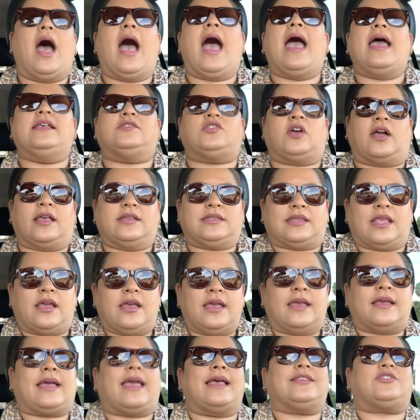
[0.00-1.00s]
Ah, eso que
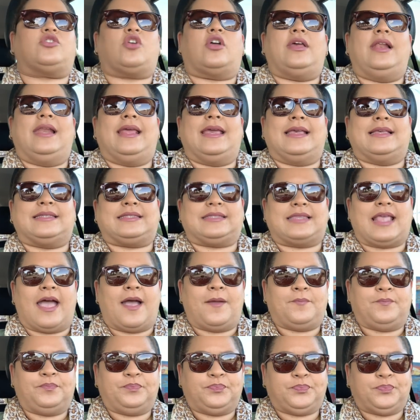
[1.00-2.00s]
estoy, que estoy
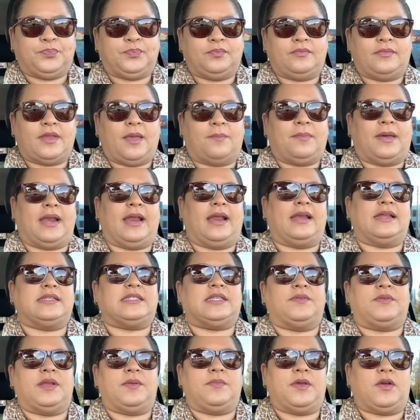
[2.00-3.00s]
lista para
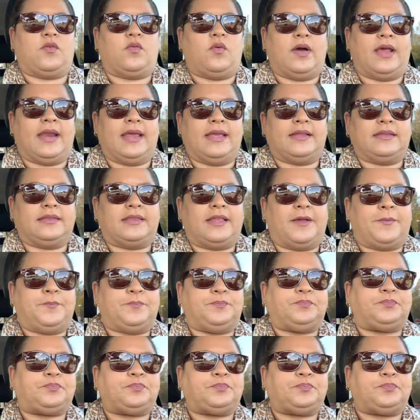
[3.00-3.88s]
recibir mis 40.